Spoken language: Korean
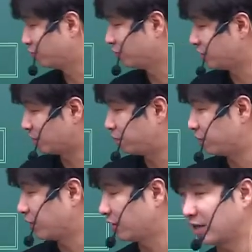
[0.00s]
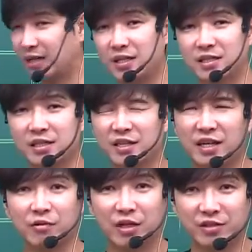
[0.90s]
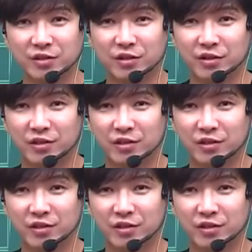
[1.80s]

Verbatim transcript: 문제풀이를 할 시기가 왔죠.